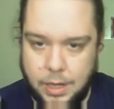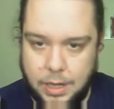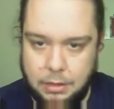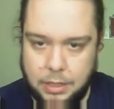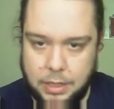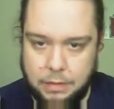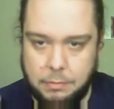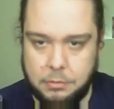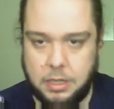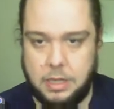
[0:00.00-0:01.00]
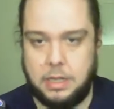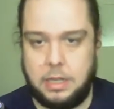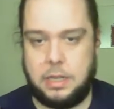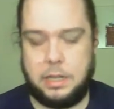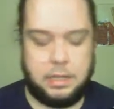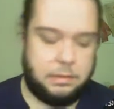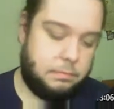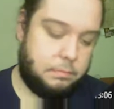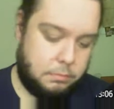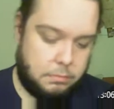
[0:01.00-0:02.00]
Ahora que vamos a
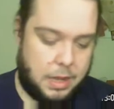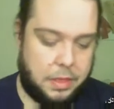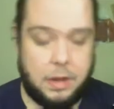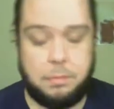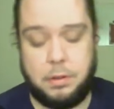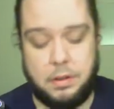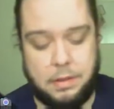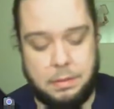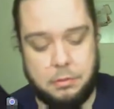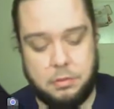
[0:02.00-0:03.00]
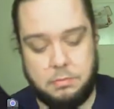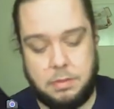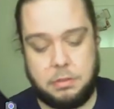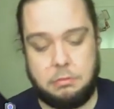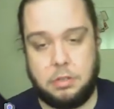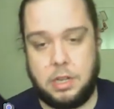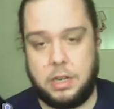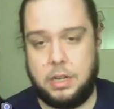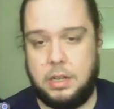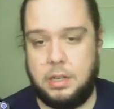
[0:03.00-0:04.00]
hacer? Pues le vamos, vamos a buscar
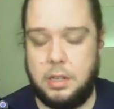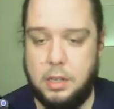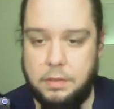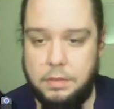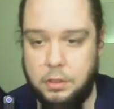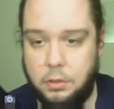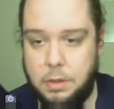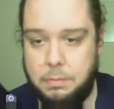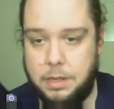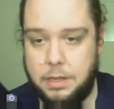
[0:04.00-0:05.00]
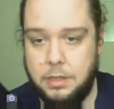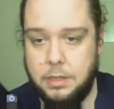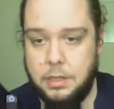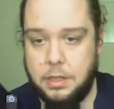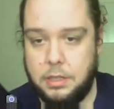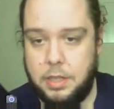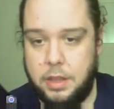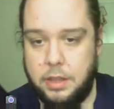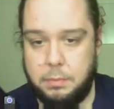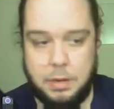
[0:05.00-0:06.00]
el, efecto mapa de
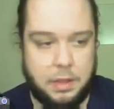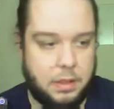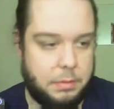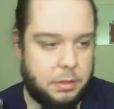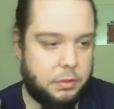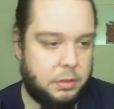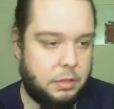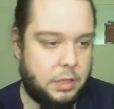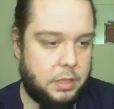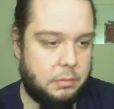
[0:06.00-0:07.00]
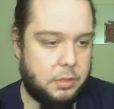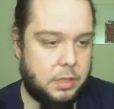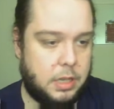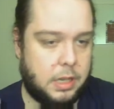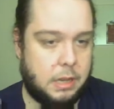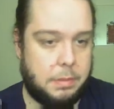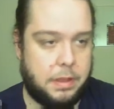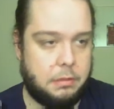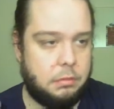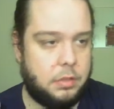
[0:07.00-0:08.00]
desplazamiento y se lo añadimos a la capa de
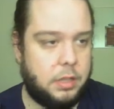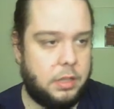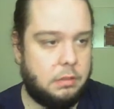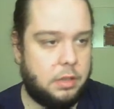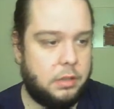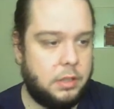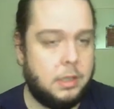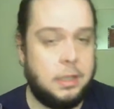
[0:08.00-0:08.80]
ajuste, ¿de acuerdo?